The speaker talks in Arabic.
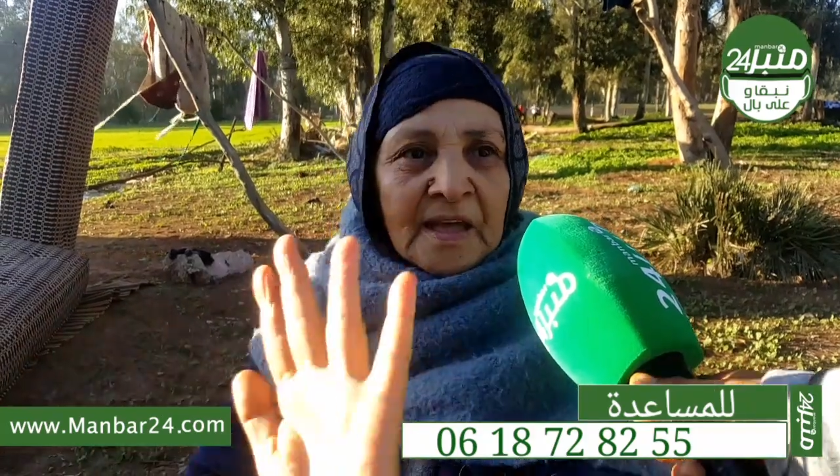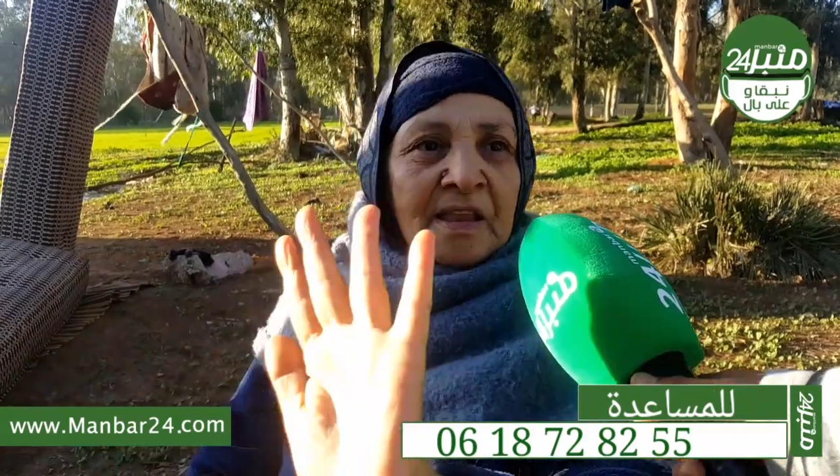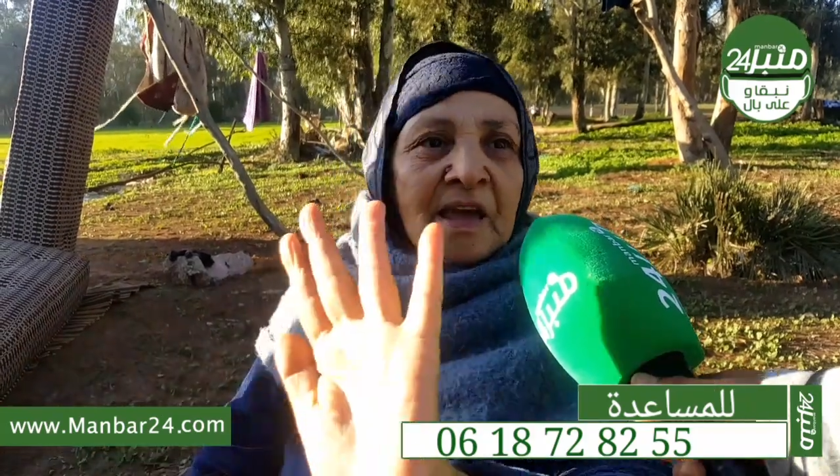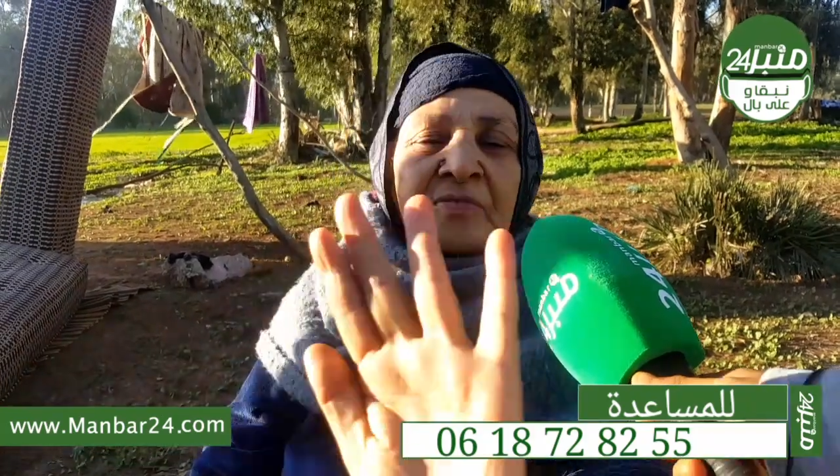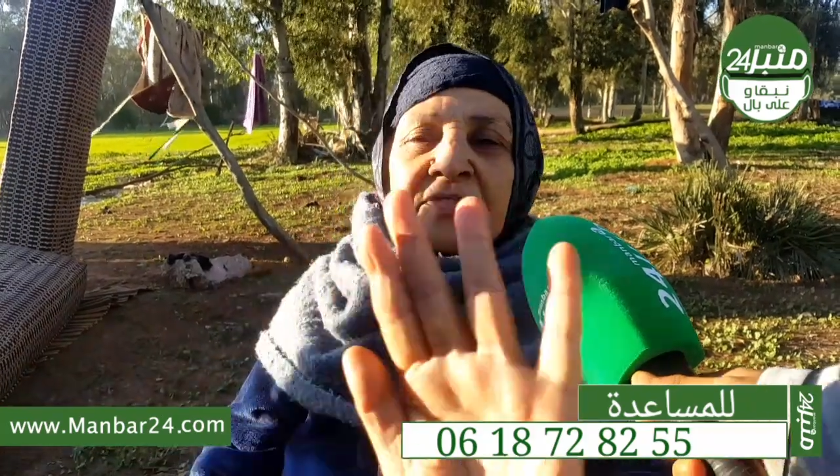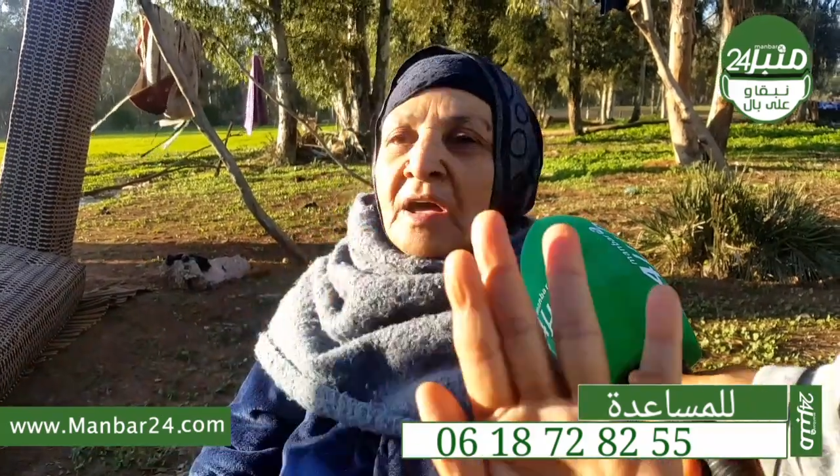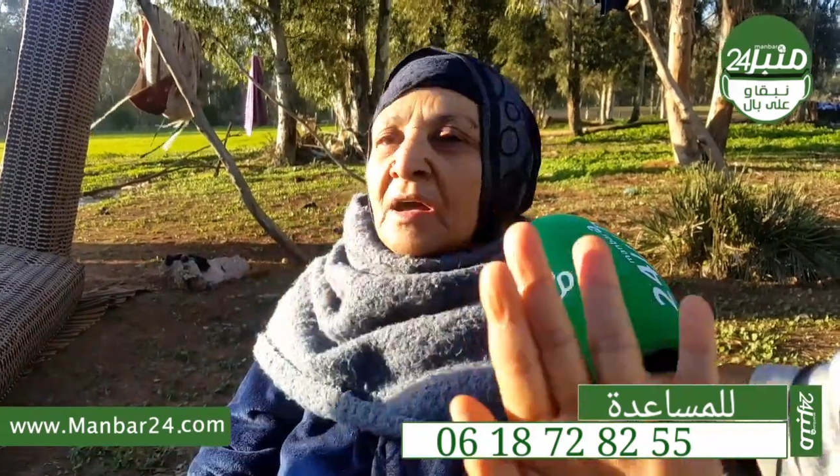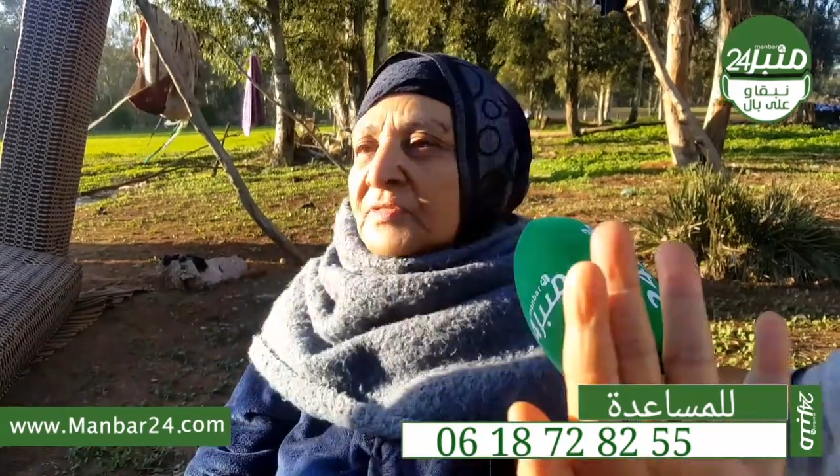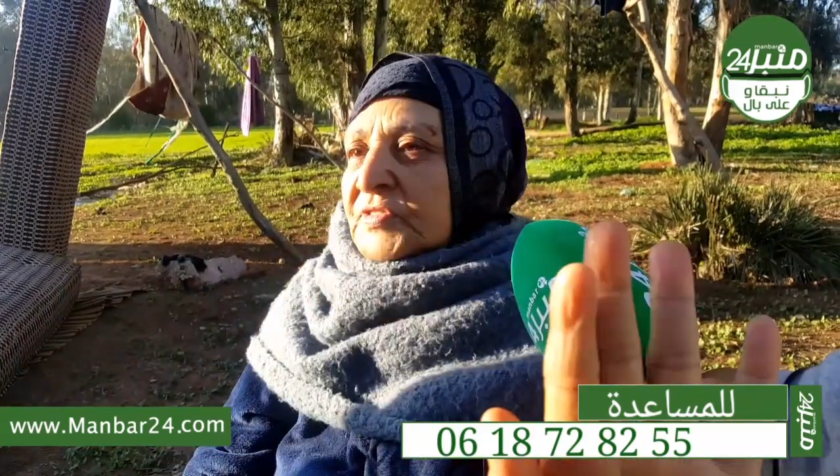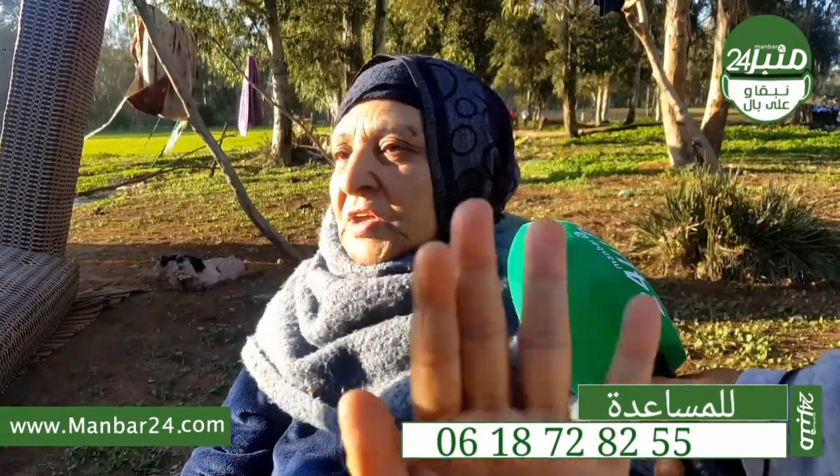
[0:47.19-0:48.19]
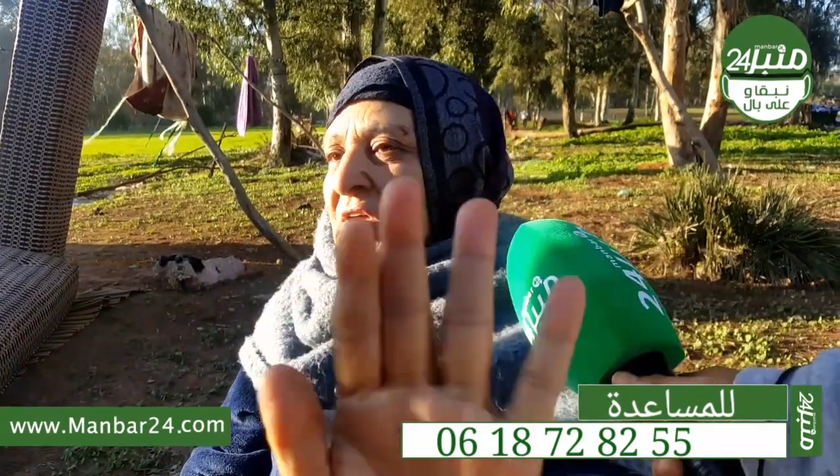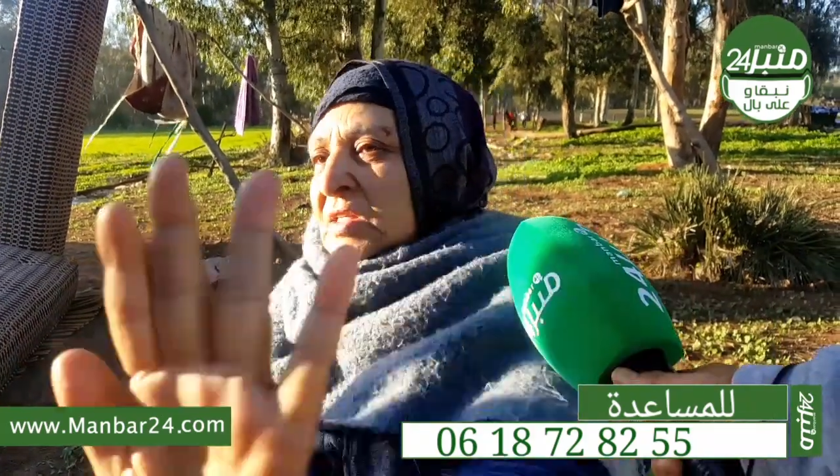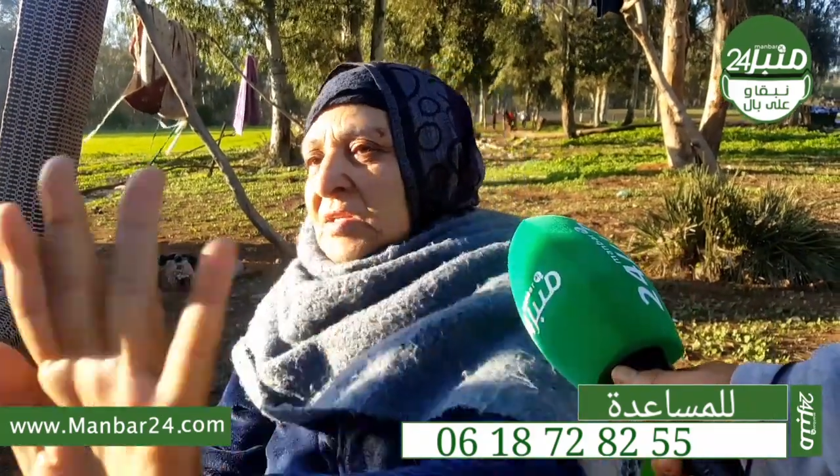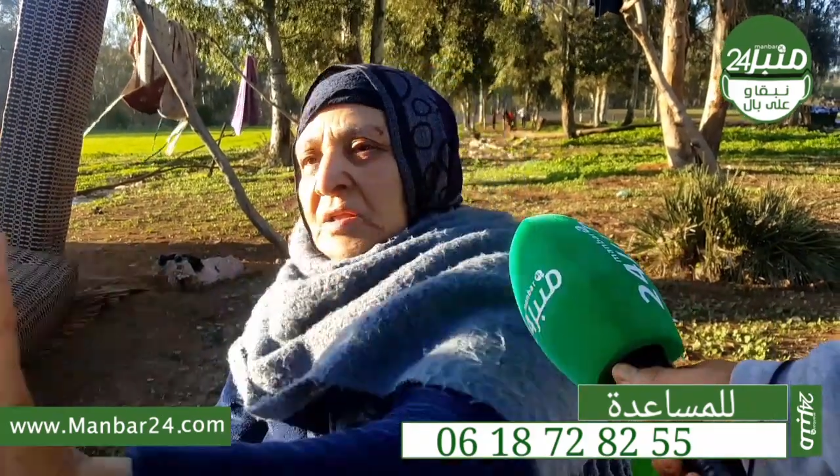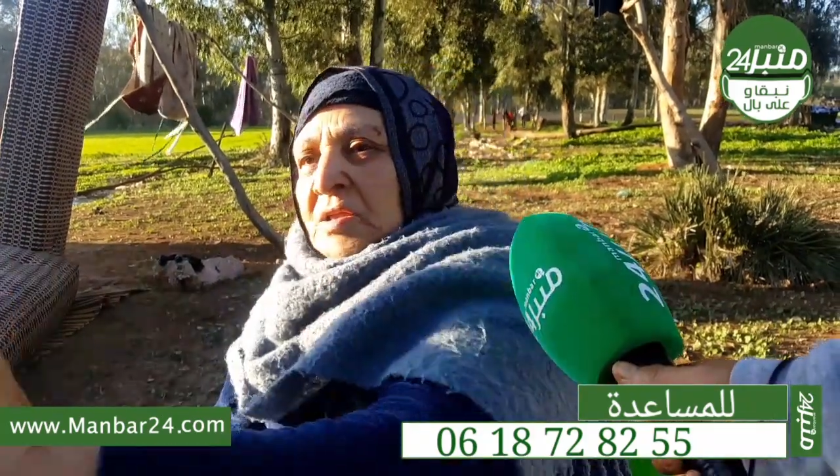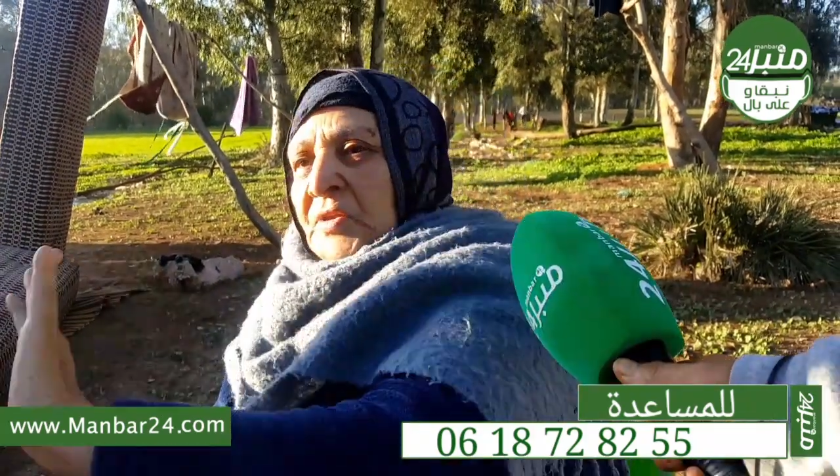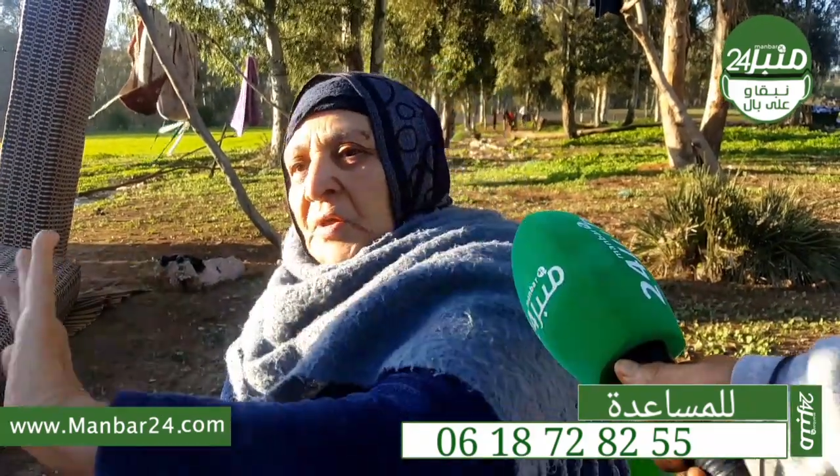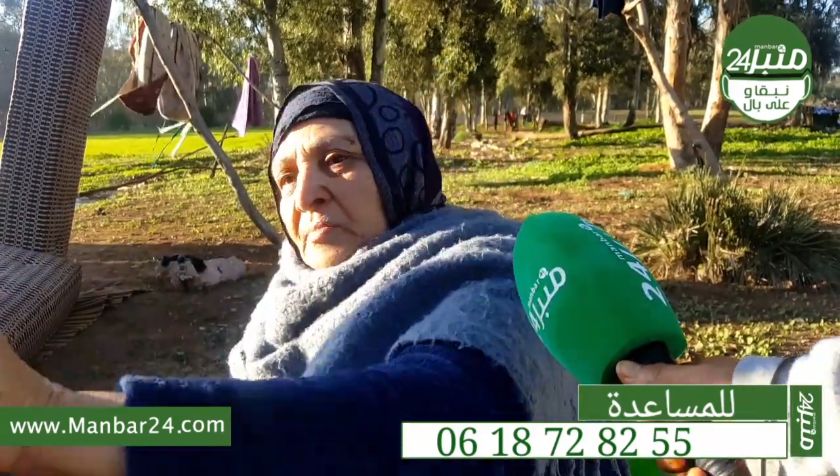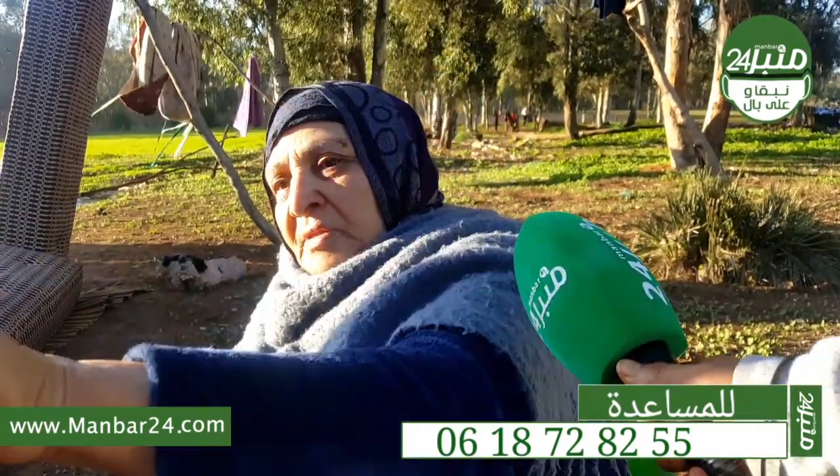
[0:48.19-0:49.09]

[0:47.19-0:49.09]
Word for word: العافيه تكات علينا